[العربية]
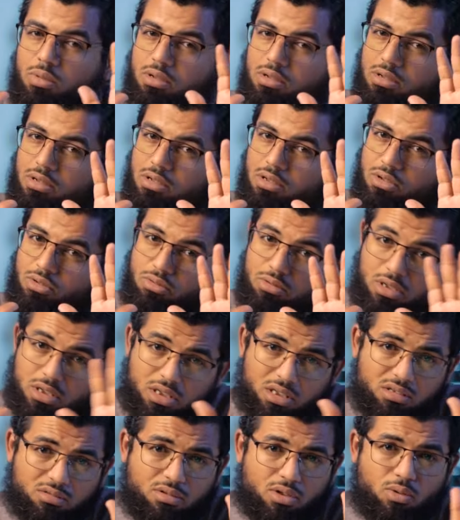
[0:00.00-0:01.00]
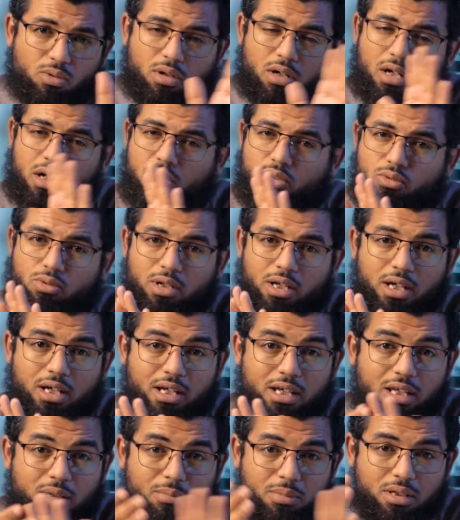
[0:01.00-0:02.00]
الله لي وهو خير
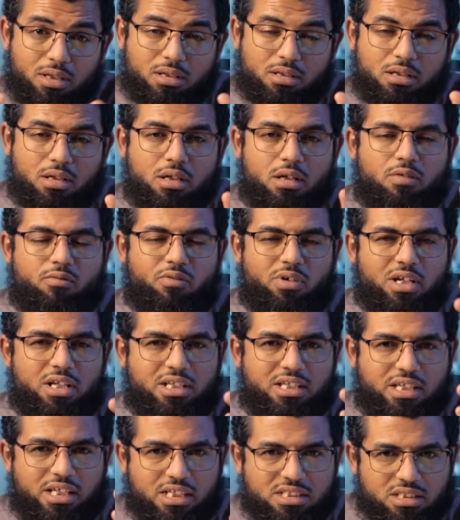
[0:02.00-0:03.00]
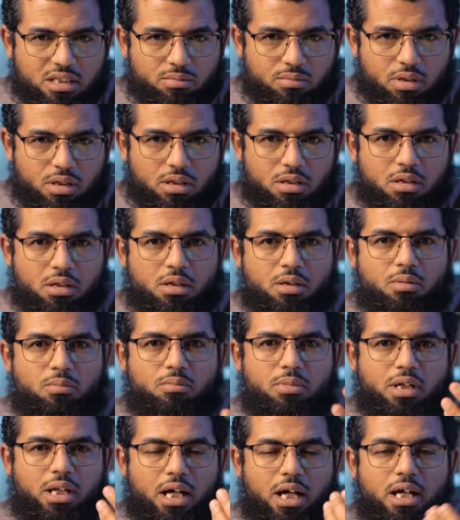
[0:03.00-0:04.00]
الحاكمين فالتزم
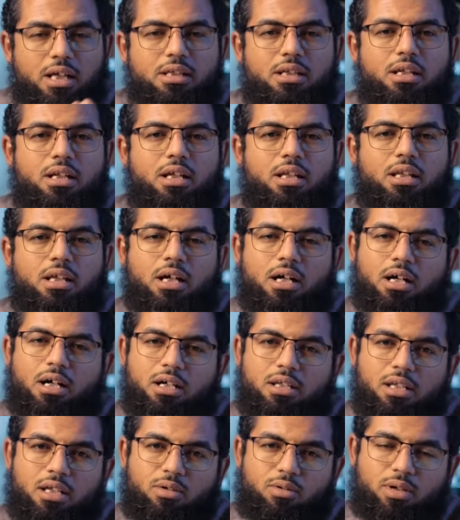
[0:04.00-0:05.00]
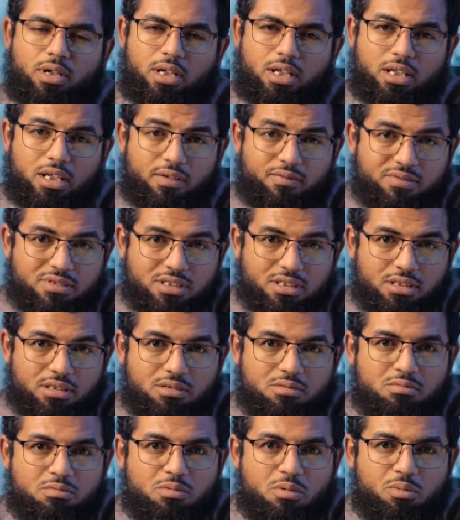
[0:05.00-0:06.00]
بالعهد الذي أخذه على نفسه
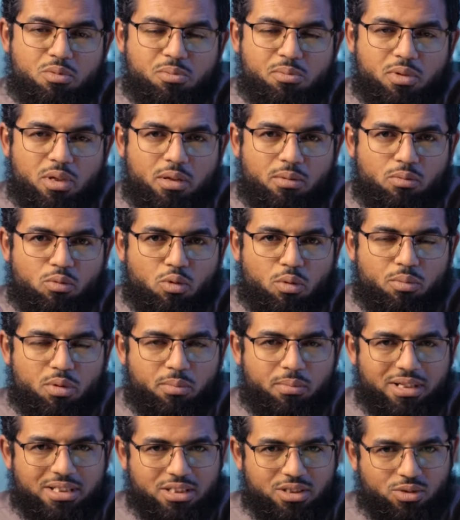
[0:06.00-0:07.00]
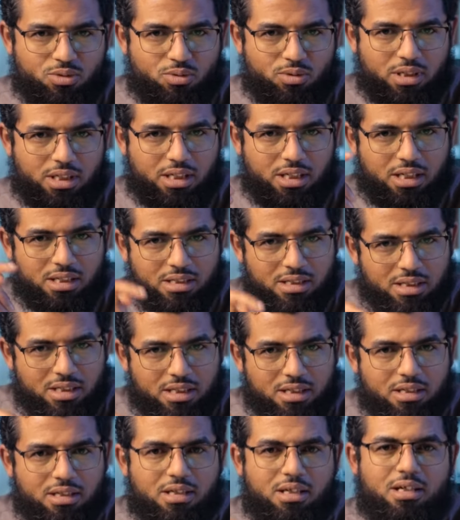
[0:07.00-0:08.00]

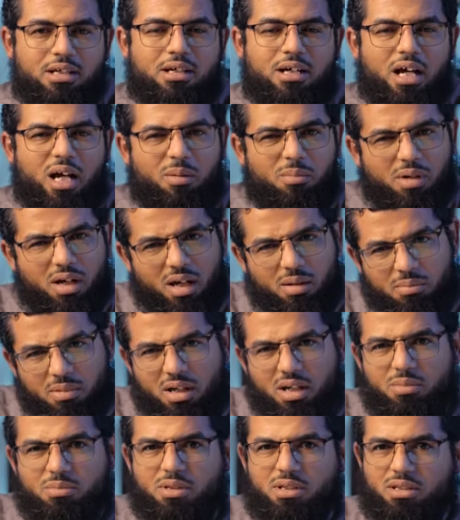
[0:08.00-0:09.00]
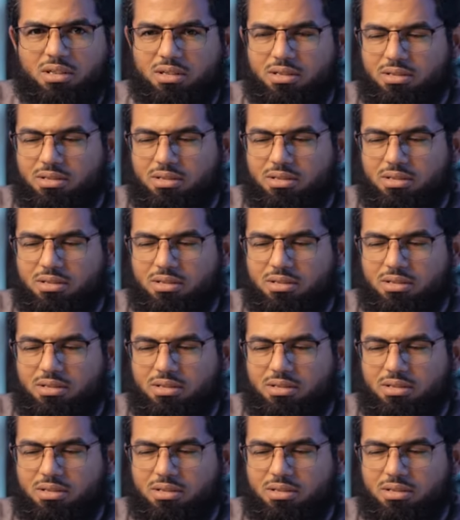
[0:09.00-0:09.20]
وبمسؤوليته أمام أبيه